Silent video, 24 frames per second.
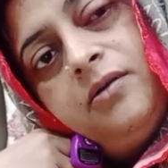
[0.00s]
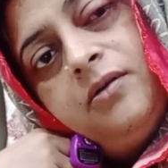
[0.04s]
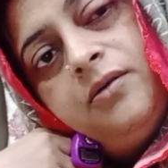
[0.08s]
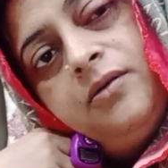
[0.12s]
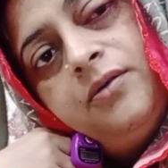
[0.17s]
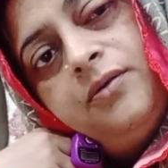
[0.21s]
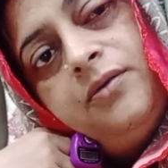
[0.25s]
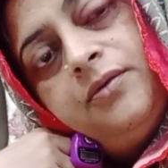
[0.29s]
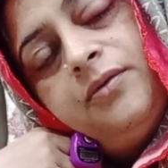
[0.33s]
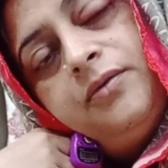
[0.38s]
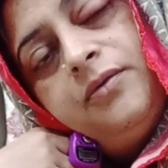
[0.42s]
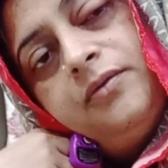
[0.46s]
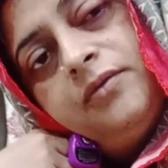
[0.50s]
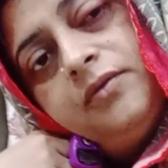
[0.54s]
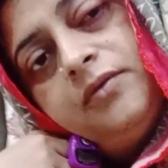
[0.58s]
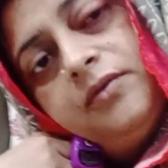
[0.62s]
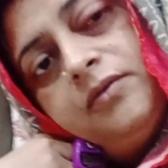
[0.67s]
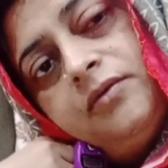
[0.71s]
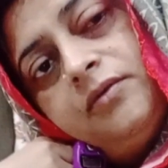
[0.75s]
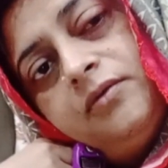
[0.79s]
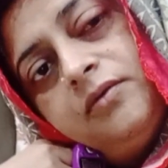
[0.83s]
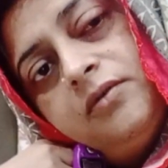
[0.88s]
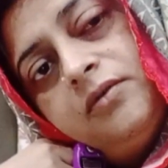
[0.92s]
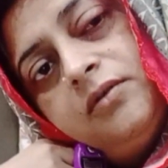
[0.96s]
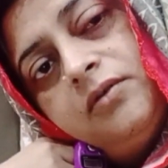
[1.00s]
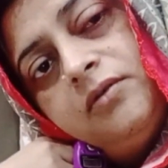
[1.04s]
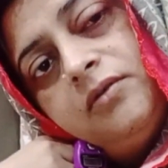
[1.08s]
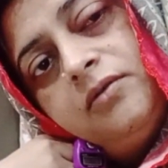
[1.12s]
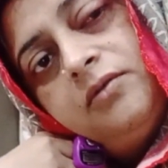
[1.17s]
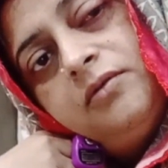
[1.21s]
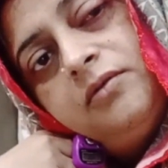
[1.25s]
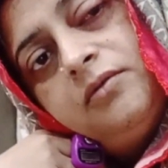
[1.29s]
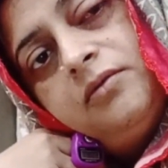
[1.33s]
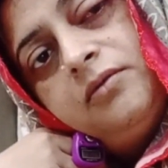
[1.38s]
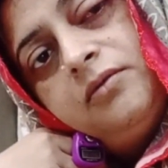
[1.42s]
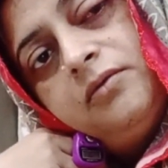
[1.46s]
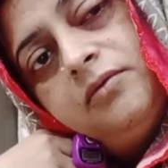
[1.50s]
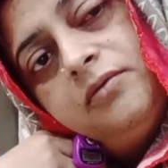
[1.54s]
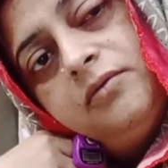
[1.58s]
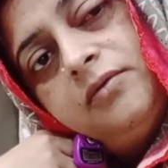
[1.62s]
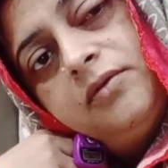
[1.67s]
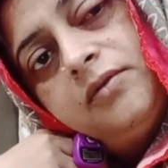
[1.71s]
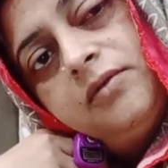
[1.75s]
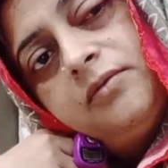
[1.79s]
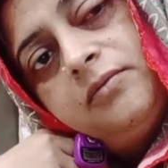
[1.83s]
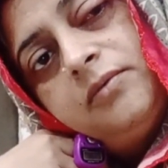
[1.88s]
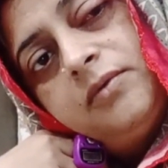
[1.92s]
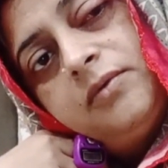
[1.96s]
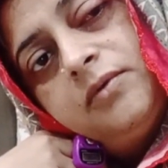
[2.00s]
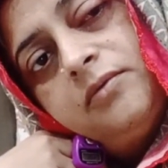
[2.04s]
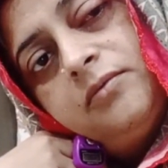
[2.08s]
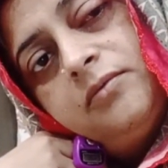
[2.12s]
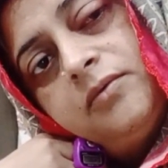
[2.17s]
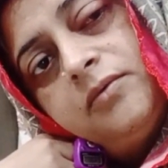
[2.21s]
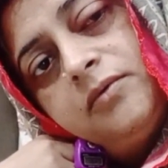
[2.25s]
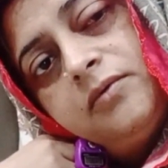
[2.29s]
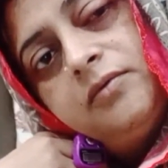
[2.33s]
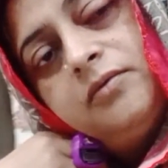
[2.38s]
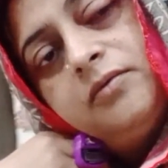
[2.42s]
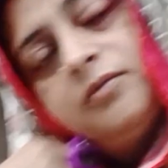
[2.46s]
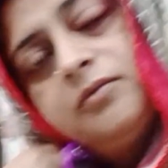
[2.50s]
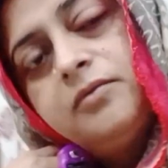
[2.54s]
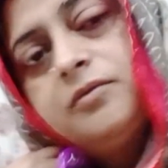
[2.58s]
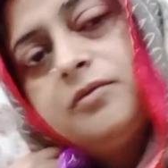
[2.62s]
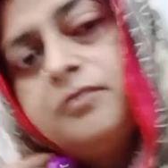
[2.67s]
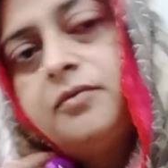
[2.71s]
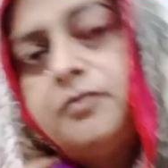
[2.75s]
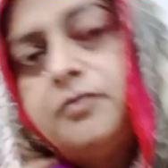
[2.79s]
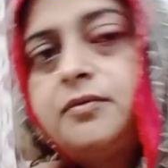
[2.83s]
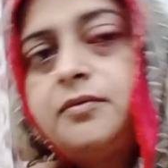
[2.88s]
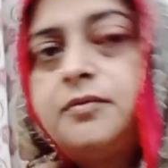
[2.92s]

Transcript: बस मैं कहती हूँ कि मेरा मौला